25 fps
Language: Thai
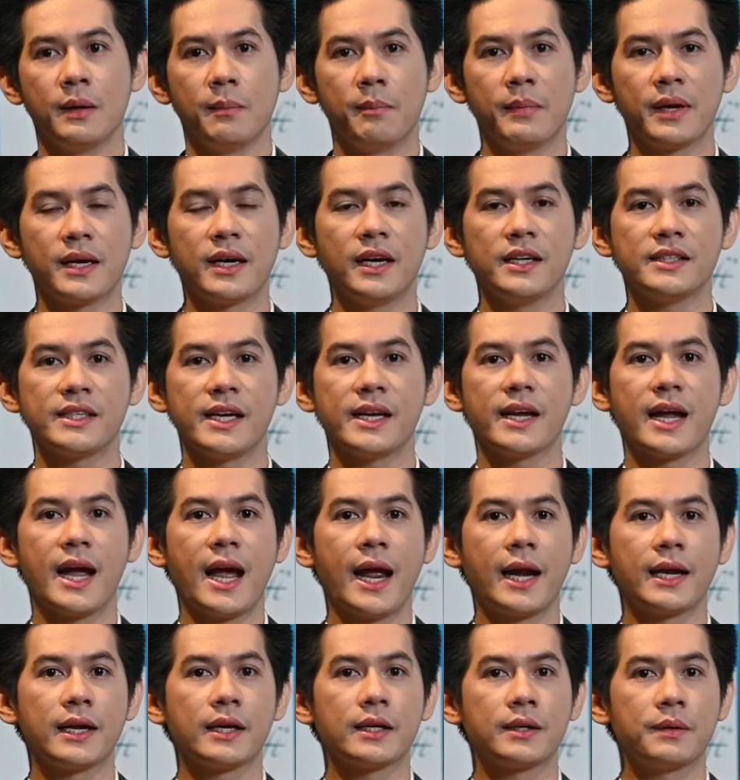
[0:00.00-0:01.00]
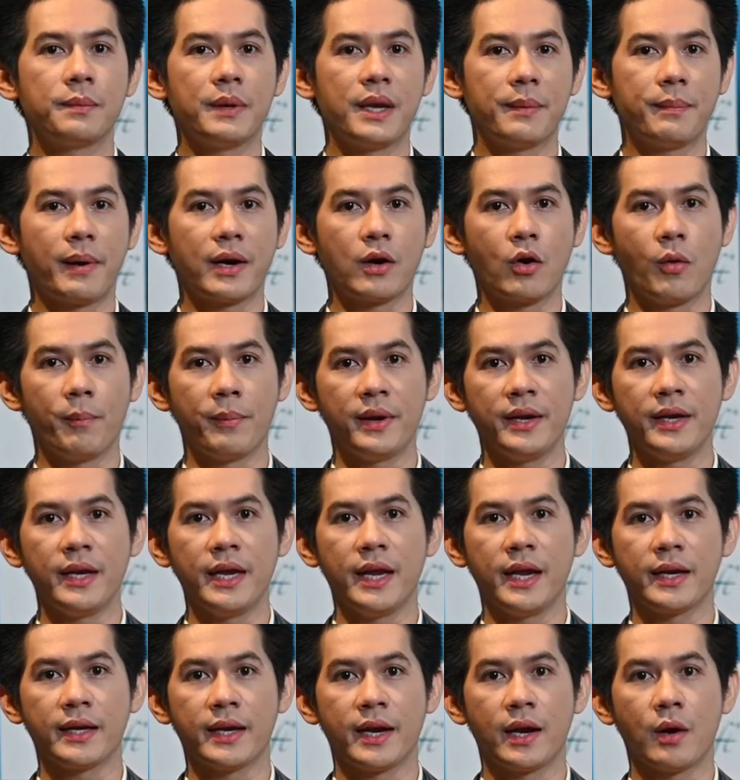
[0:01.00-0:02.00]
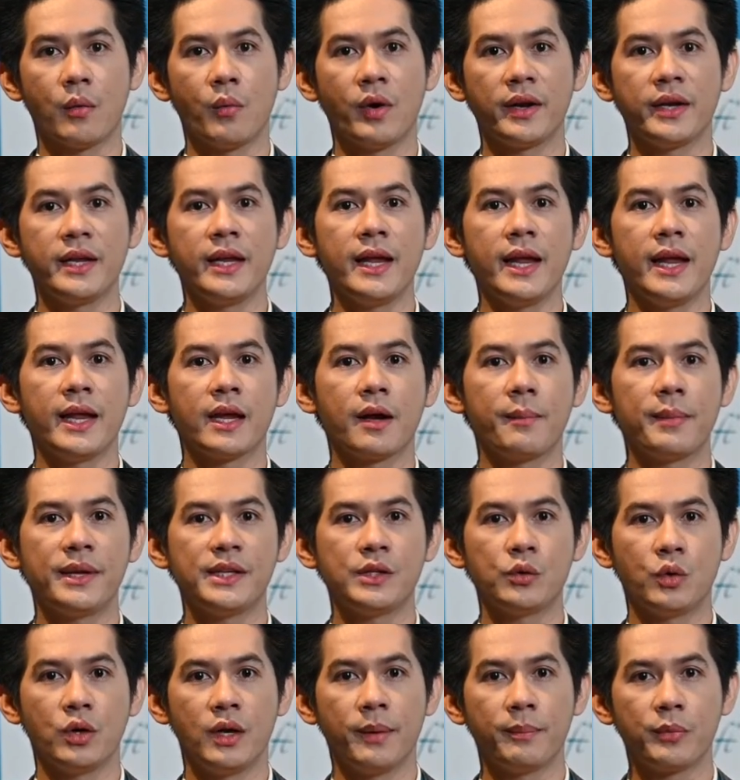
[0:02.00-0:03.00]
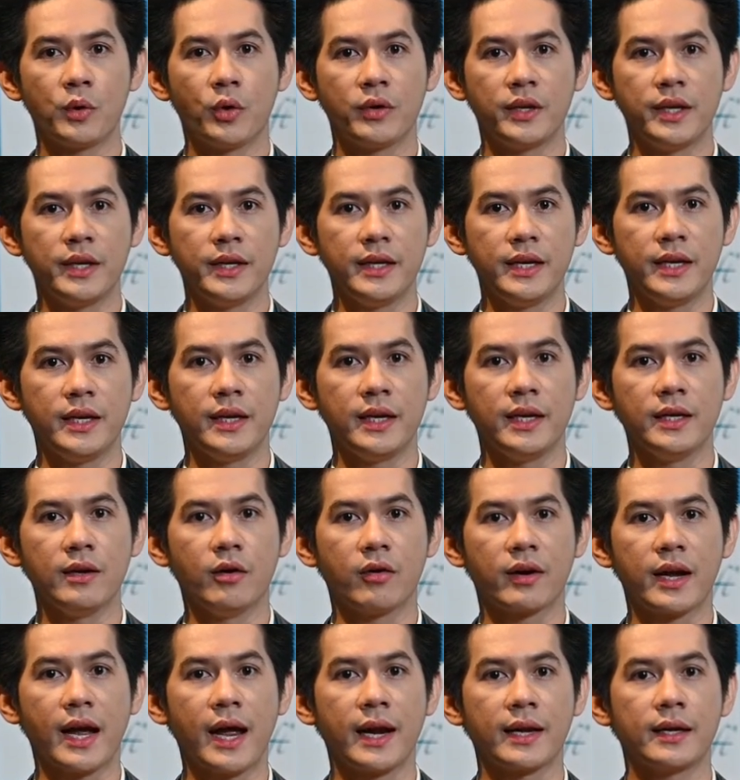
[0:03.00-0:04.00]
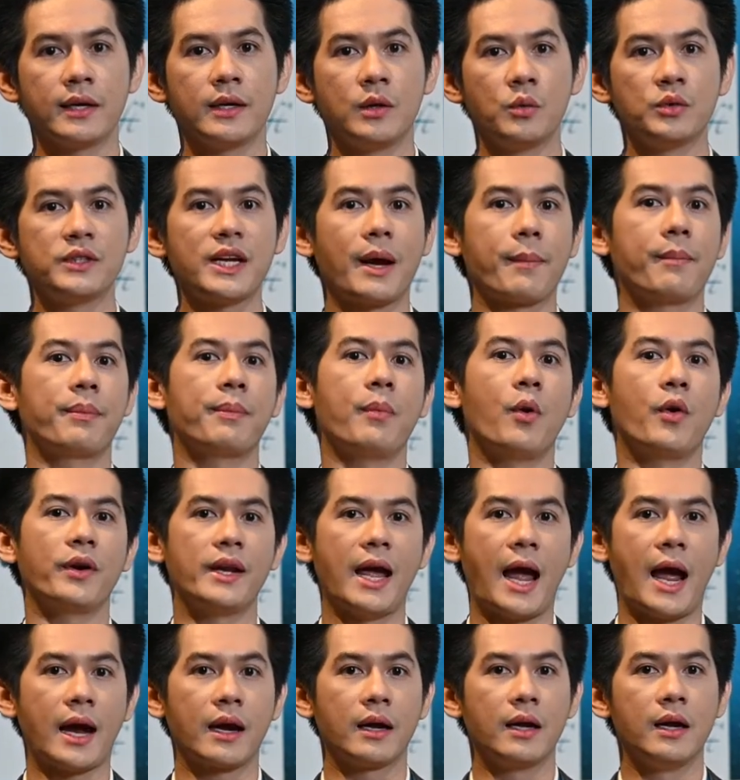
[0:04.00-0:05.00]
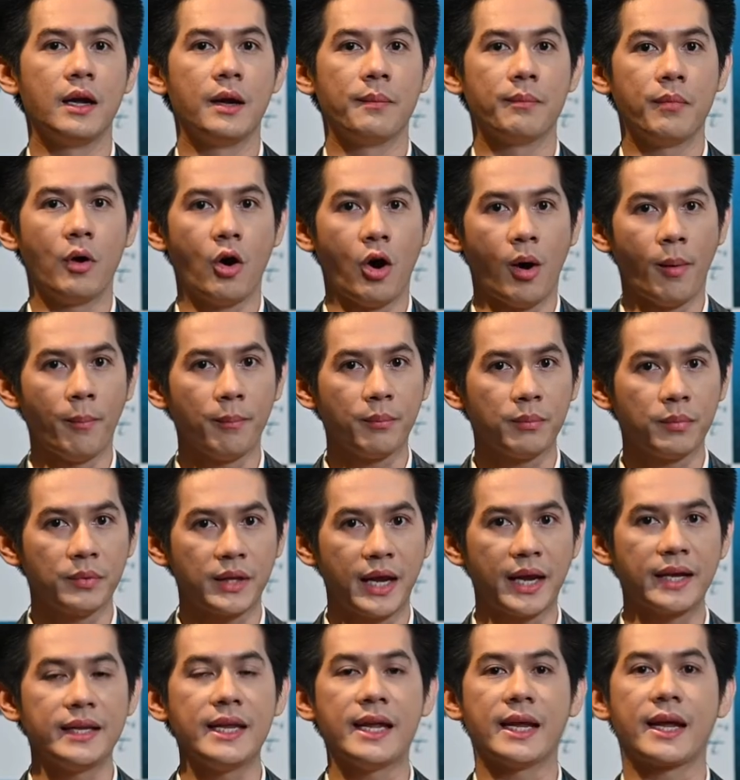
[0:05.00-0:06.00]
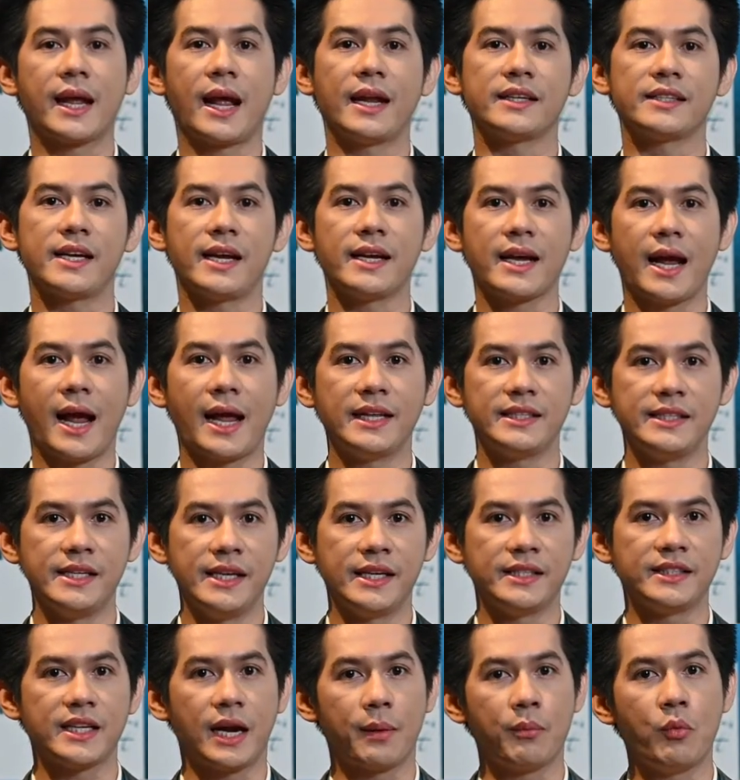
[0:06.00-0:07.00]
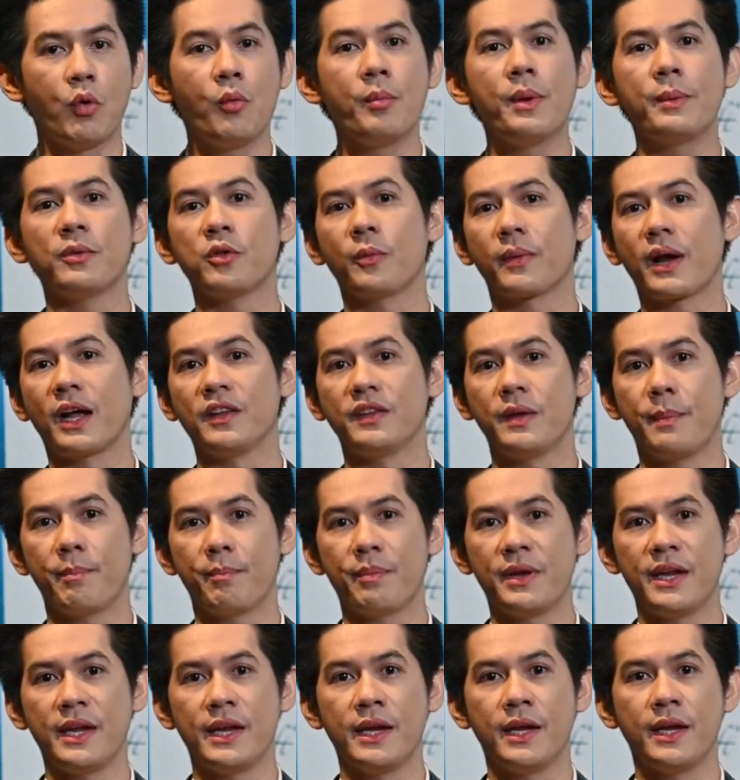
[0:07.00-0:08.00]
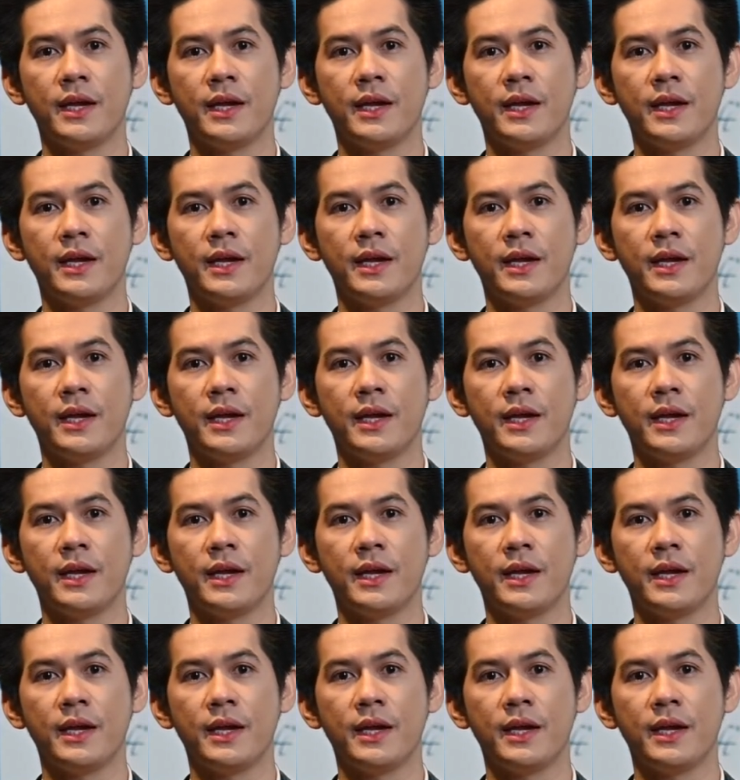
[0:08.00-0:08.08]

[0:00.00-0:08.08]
ไม่เคยใช้งานผลิตภัณฑ์ของมิ้นเองเนี่ยวันนี้เองก็เป็นจุดเริ่มต้นที่ดี ในเรื่องของการรู้จักโปรดักต์ร้อมเทคนิคการใช้งานจริงจากผู้มีประสบการณ์ 10 ปี